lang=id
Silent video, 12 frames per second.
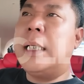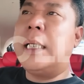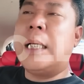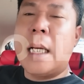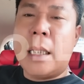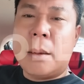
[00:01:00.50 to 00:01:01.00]

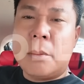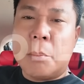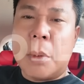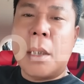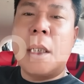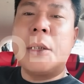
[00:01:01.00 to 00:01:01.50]
melihat
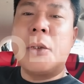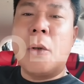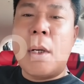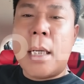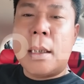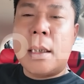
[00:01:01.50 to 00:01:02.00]

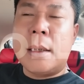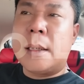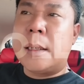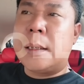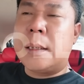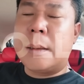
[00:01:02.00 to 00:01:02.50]

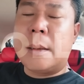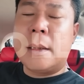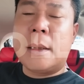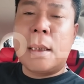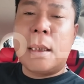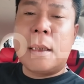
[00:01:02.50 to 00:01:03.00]
bergejolaknya
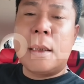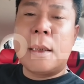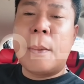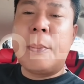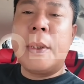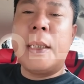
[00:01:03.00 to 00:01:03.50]
se -se
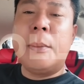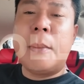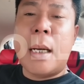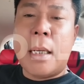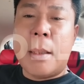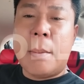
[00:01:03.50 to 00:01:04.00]
sampai
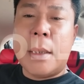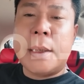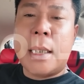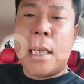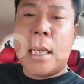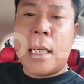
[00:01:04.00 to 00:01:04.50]
di mana
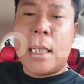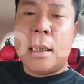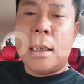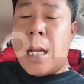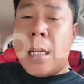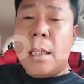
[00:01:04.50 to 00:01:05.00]

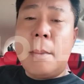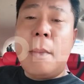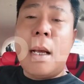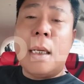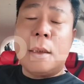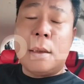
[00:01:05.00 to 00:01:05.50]
masyarakat
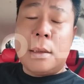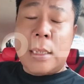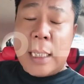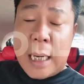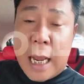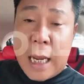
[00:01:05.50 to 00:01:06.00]
anda mah
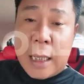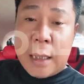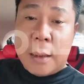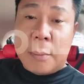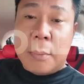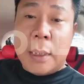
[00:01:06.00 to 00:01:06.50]
senang
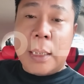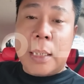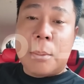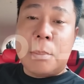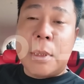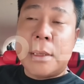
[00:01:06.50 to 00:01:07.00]

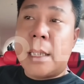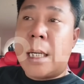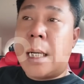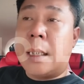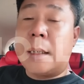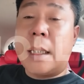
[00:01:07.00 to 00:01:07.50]
melihat
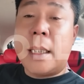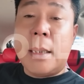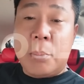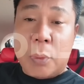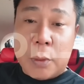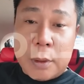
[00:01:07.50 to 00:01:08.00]
masyarakat
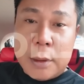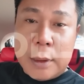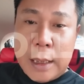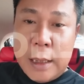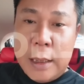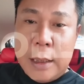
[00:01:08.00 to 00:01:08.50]
ribut
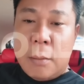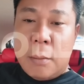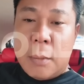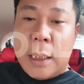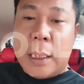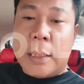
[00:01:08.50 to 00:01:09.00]
ya
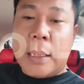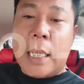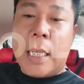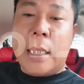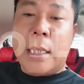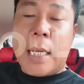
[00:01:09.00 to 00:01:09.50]
melihat
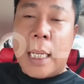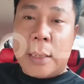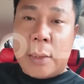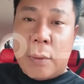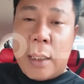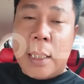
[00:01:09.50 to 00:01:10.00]
negara ini
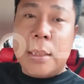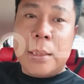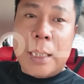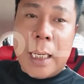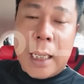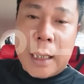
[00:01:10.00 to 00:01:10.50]
kacau
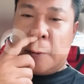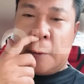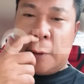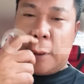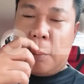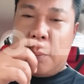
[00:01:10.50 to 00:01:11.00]
anda senang
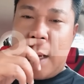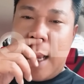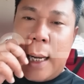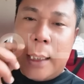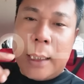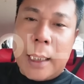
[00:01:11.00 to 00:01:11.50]
kok
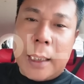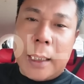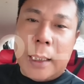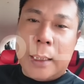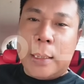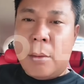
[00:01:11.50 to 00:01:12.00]
terbalik
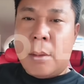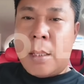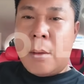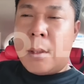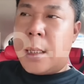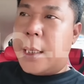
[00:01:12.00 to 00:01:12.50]
anda ini
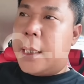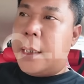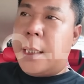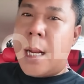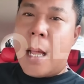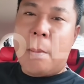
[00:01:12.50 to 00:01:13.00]
orang-orang
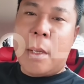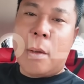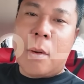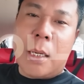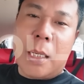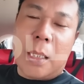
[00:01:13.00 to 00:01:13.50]
ingin
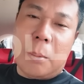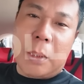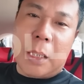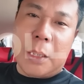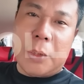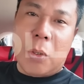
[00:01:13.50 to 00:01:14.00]
damai kok anda
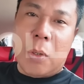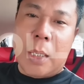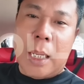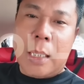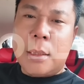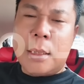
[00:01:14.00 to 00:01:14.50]
ingin
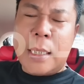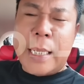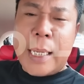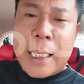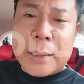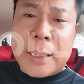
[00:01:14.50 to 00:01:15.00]
bergejolak
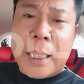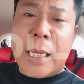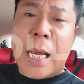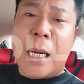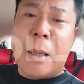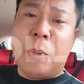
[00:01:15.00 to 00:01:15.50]
legal
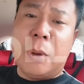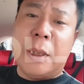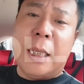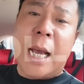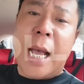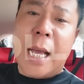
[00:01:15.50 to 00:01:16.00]
standing anda
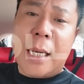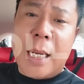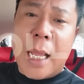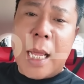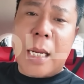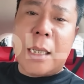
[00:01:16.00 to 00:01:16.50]
pun tidak
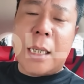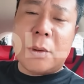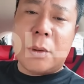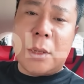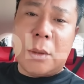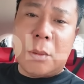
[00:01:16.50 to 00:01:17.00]
ada di
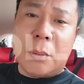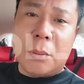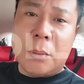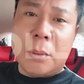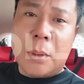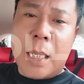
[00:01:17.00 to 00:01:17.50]
kasus
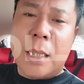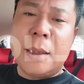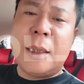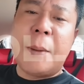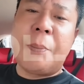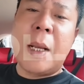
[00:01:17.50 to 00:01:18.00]
itu
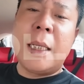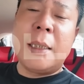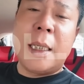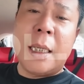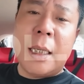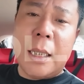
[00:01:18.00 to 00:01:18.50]
anda
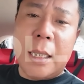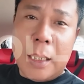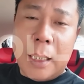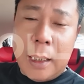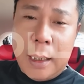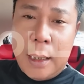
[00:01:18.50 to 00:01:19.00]
siapanya
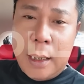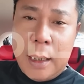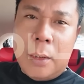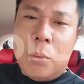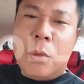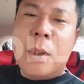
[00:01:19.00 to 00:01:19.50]
ya
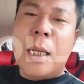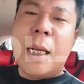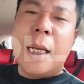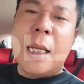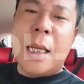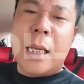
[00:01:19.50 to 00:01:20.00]

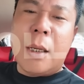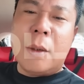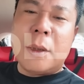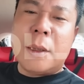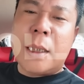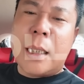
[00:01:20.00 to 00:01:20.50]

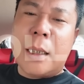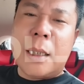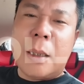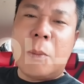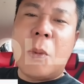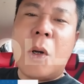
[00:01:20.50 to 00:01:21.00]
udahlah nggak usah cari-cari